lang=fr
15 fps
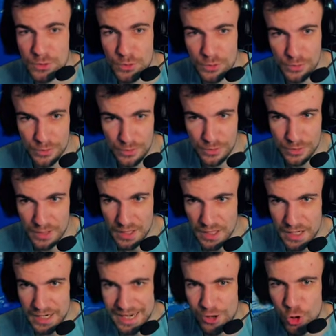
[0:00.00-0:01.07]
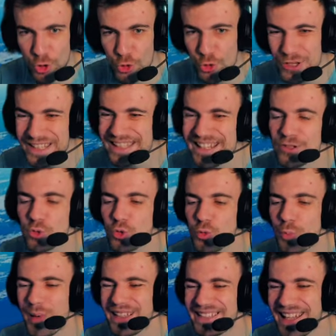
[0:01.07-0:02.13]
de la colonisation
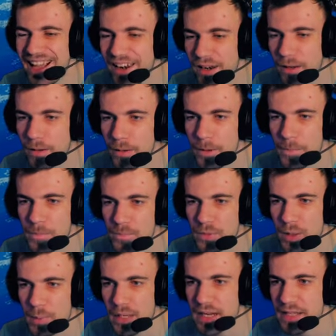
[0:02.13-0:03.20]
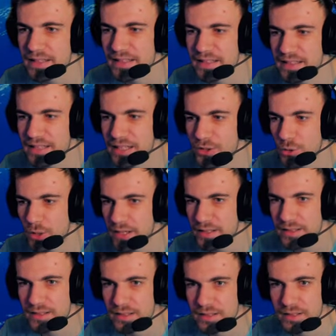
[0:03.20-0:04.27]
spatiale. Mais là, c'est
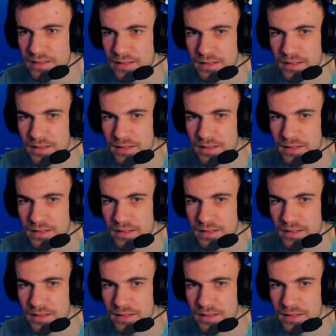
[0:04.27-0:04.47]
dégueulasse.